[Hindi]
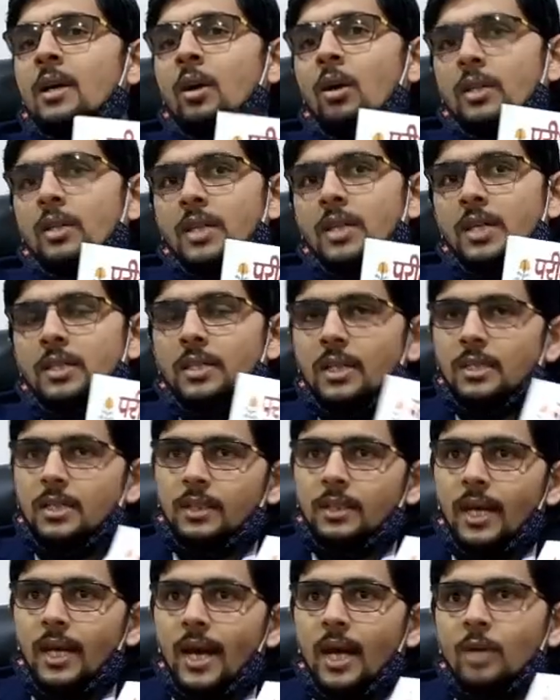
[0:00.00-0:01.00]
और जज कर
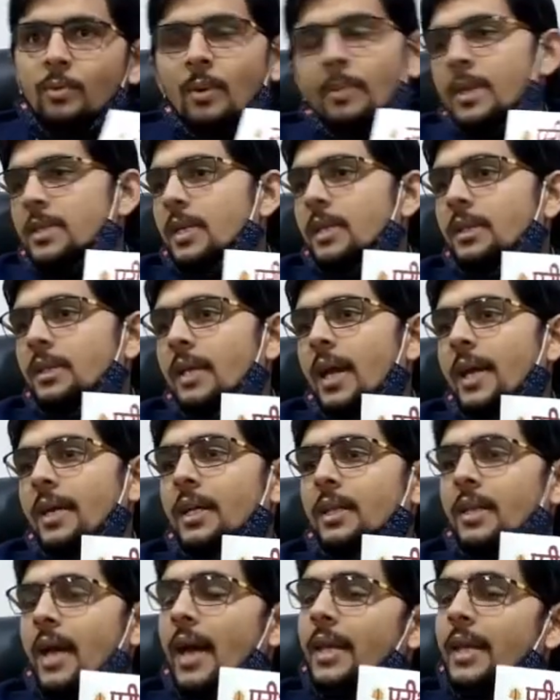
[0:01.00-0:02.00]
सकता है अनुभव ले सकता है
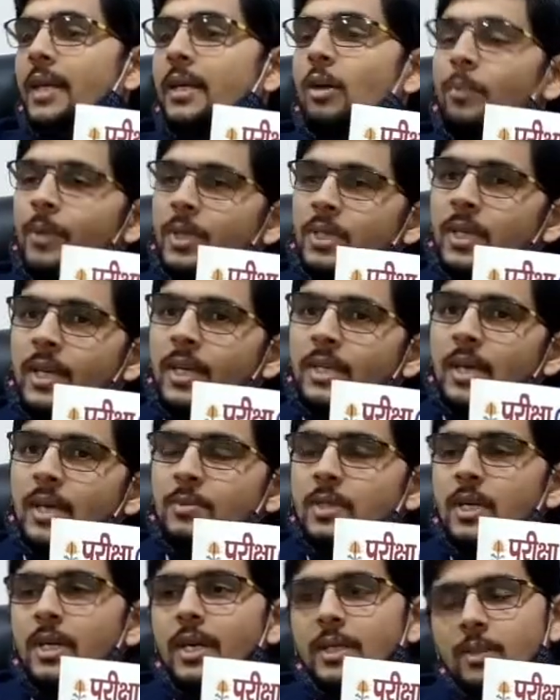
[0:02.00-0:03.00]
कि तैयारी कॉम्पिटिशन
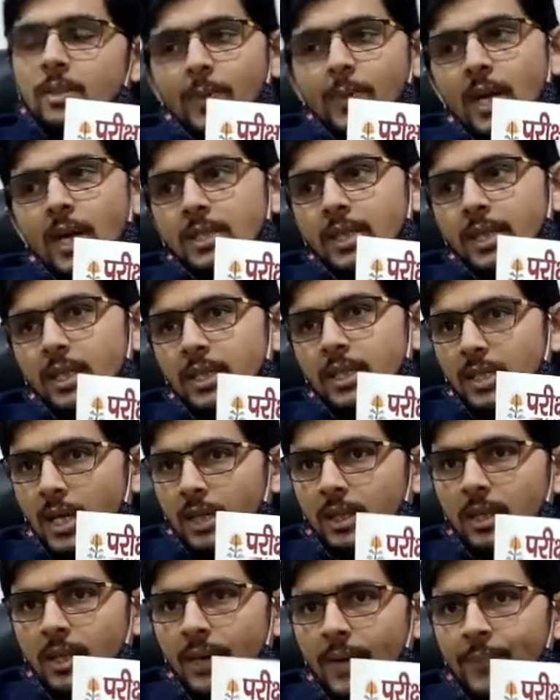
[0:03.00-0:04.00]
एग्जाम्स की किस प्रकार से की
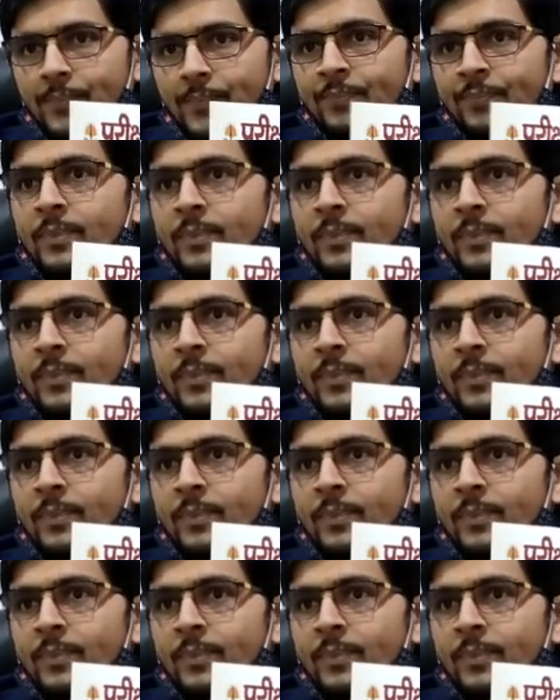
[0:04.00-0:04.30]
जाती है